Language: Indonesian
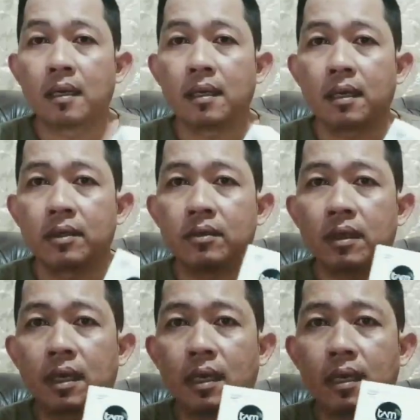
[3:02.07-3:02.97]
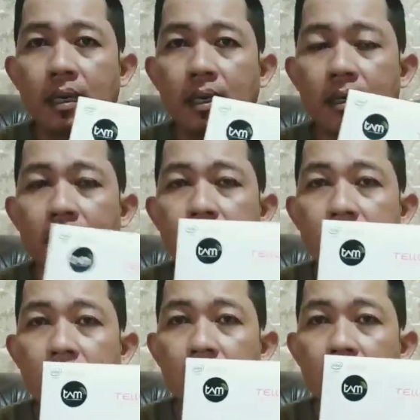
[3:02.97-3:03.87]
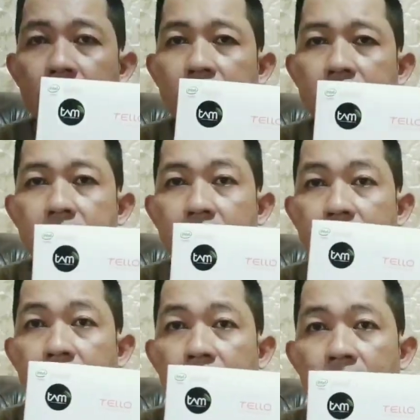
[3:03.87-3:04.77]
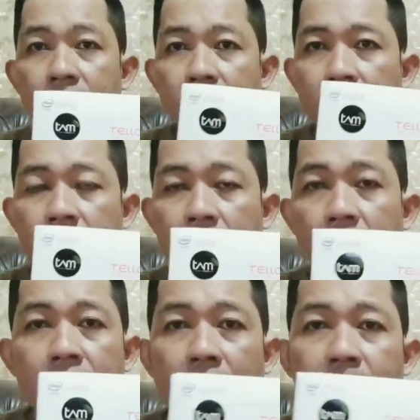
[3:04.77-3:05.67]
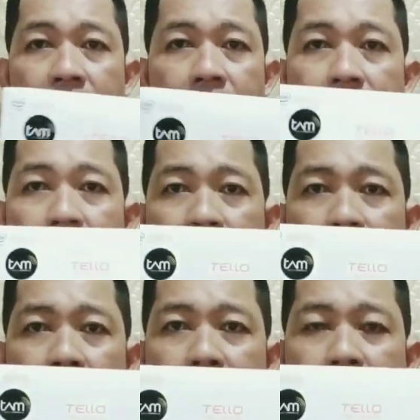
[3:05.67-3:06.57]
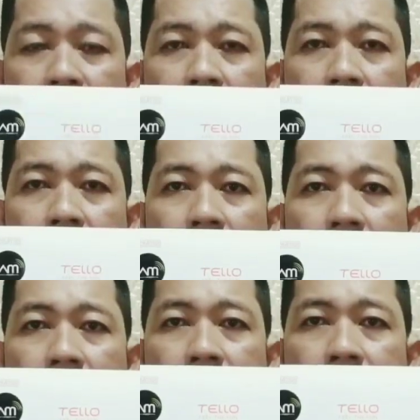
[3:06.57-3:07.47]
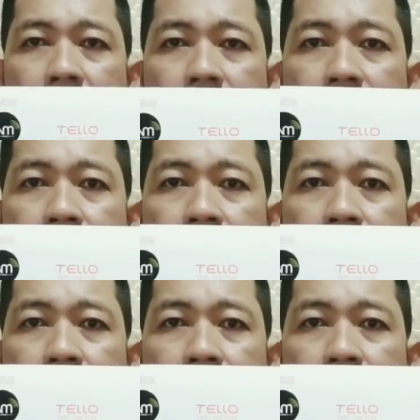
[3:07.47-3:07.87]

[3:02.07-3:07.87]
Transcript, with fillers: yang jual drone DJI Telo tapi dia kemasan